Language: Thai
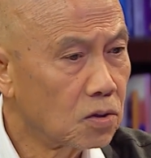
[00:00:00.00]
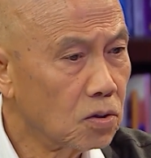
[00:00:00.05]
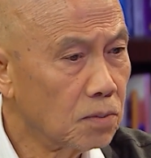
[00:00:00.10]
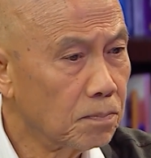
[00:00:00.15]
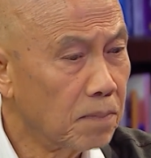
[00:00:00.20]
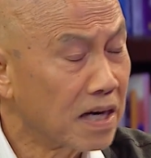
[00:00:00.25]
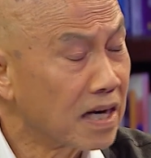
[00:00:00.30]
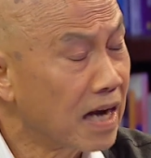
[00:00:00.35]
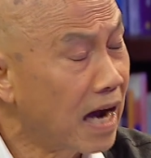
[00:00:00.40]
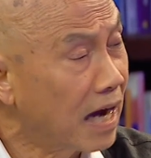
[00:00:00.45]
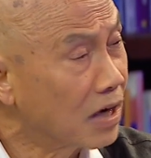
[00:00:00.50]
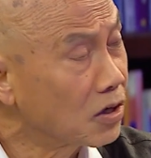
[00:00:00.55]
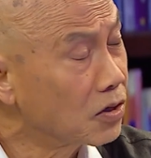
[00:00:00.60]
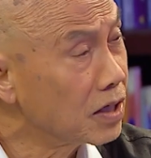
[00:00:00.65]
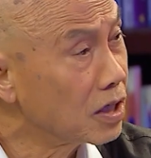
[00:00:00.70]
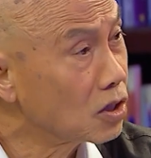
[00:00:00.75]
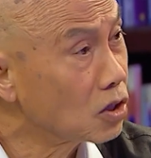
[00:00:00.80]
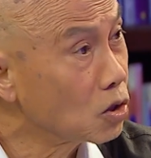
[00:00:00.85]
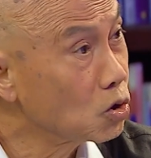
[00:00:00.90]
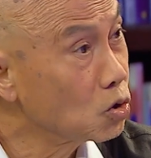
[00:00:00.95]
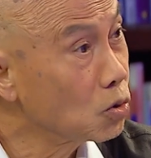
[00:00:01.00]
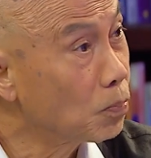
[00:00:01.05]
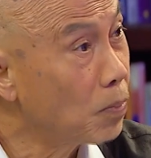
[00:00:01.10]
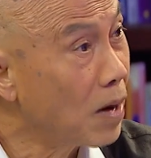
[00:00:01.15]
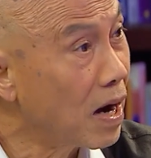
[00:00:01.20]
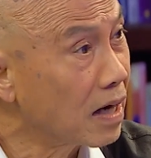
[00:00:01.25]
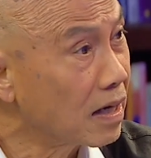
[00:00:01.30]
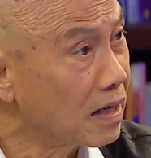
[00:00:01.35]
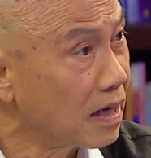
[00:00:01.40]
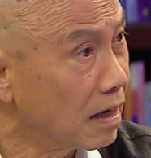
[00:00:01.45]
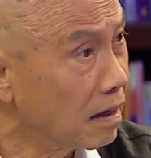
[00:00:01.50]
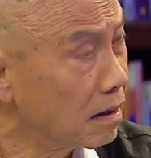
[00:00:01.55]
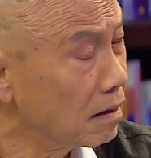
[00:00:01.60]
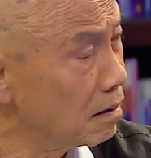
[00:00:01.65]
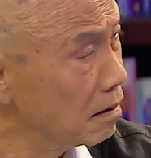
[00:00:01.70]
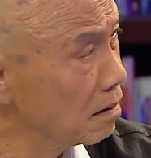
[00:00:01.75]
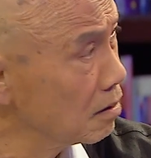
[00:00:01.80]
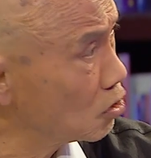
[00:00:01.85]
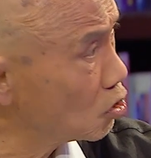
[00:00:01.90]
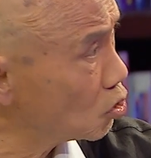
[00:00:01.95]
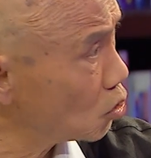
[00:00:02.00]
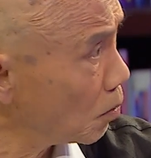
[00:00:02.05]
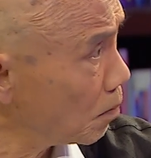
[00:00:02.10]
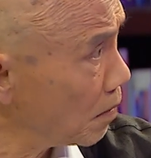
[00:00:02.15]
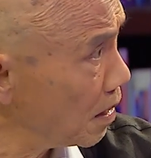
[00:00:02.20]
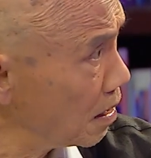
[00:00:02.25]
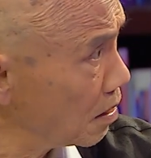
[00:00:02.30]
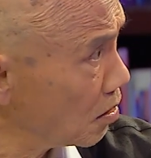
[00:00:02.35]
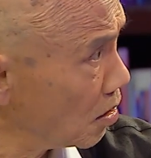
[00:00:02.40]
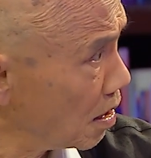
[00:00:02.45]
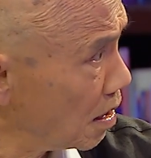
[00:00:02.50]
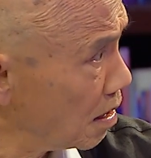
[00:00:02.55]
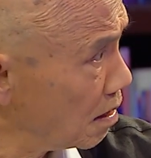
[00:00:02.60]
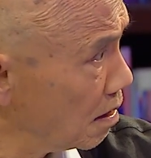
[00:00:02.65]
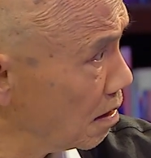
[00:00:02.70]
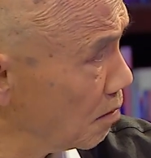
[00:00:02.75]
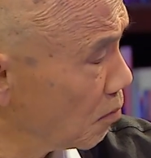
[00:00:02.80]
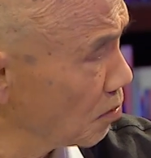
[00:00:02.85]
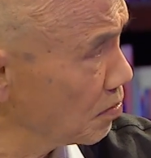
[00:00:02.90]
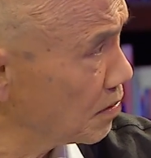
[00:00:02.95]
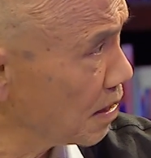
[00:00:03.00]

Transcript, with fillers: คุณบรรหารก็ดีตอนยุบพรรคเนี่ยสดไหมตอนนั้นผ